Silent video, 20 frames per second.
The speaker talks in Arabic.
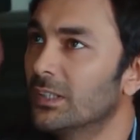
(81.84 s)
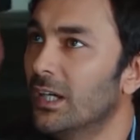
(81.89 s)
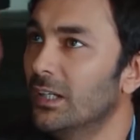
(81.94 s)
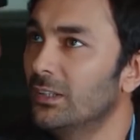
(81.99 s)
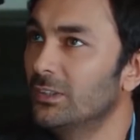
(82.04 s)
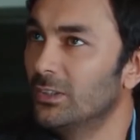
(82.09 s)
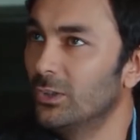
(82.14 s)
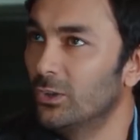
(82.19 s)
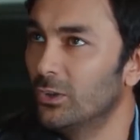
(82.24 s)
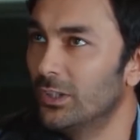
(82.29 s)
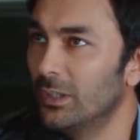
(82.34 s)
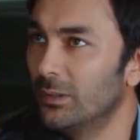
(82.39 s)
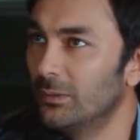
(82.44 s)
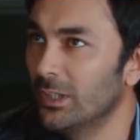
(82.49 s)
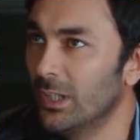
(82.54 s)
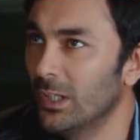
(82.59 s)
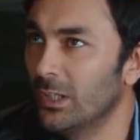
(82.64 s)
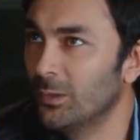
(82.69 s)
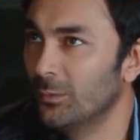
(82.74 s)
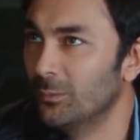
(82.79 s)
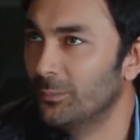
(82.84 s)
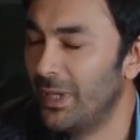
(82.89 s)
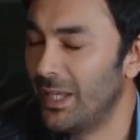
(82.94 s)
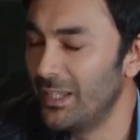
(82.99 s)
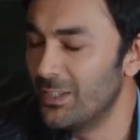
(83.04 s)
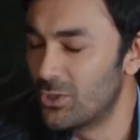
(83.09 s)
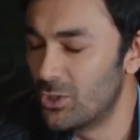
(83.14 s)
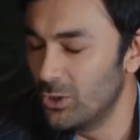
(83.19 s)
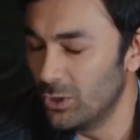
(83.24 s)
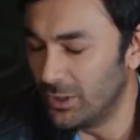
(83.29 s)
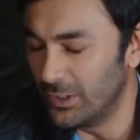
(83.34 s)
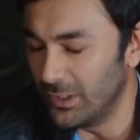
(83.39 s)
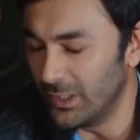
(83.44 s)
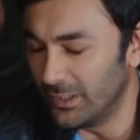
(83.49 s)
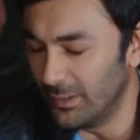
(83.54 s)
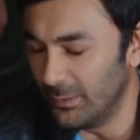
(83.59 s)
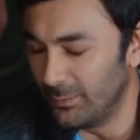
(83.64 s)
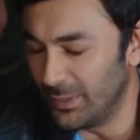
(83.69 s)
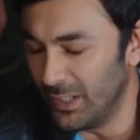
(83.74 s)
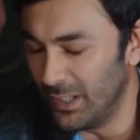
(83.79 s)
ليك يا معلم ما بصير
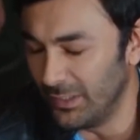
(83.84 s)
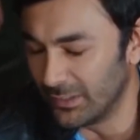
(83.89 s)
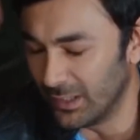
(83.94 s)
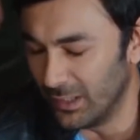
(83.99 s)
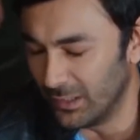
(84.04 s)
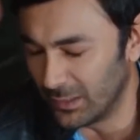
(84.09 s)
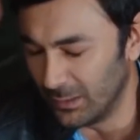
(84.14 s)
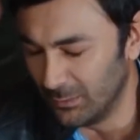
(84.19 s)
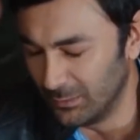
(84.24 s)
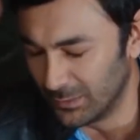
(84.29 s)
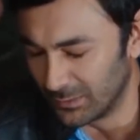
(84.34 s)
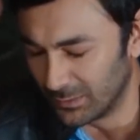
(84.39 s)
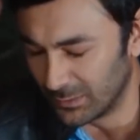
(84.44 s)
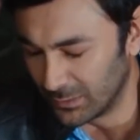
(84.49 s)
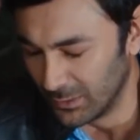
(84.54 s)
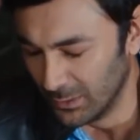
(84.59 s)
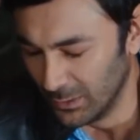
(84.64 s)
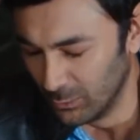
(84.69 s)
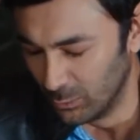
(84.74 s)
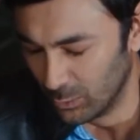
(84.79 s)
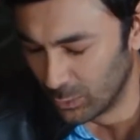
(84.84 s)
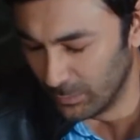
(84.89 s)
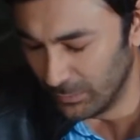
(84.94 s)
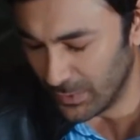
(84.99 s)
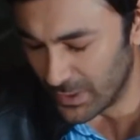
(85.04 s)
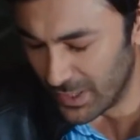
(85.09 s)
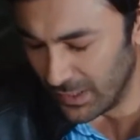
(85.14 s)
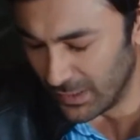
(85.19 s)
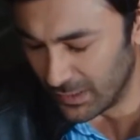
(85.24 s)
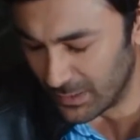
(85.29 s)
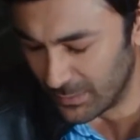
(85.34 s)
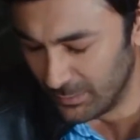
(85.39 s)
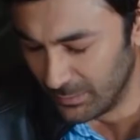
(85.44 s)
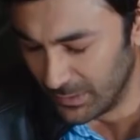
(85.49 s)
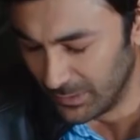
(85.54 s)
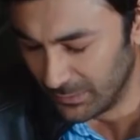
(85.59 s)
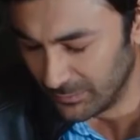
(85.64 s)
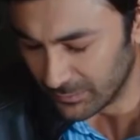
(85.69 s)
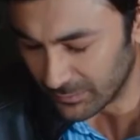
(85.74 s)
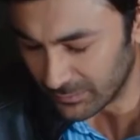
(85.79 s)
تقوص زلمة بس لأنه بيشبه
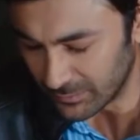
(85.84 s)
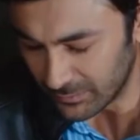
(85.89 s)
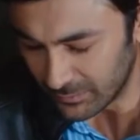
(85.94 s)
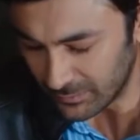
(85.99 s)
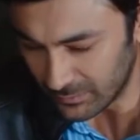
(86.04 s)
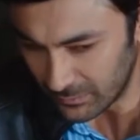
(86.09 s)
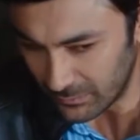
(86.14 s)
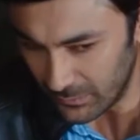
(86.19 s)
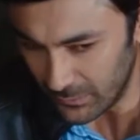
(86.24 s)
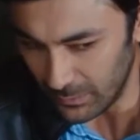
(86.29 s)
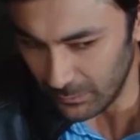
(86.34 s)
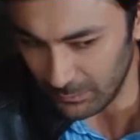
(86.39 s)
واحد تاني